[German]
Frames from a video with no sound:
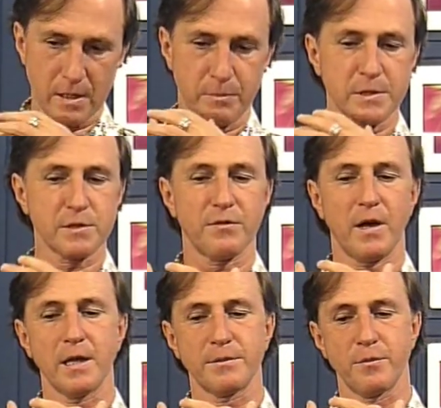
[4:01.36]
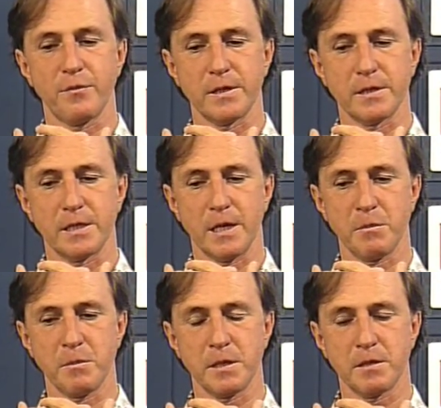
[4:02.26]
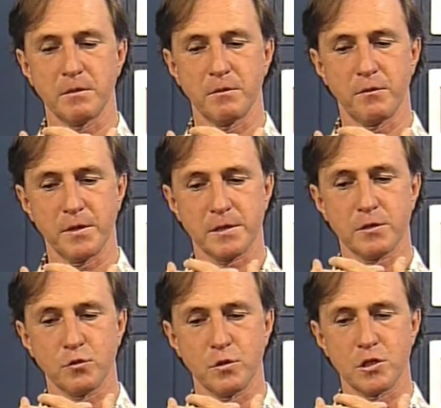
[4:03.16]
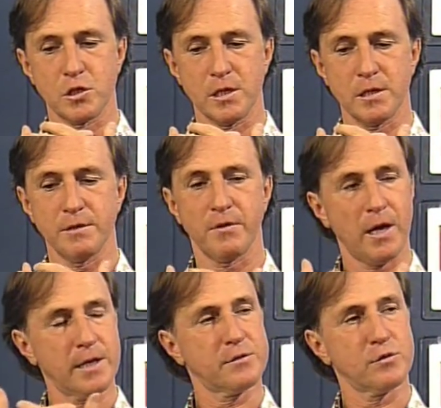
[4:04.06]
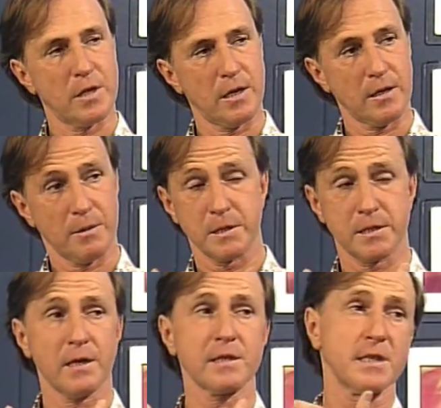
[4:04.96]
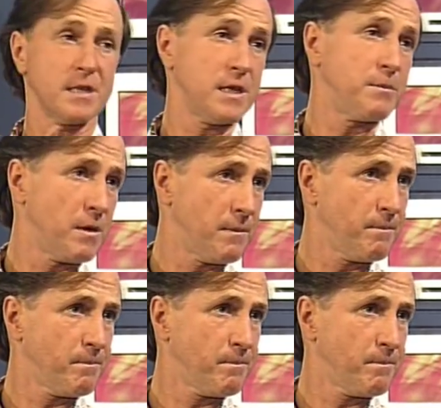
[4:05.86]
ich bin zur Wahrheit verpflichtet. Ich habe mich fest dazu entschieden, die Wahrheit zu sagen, aber ich sage sie in Liebe.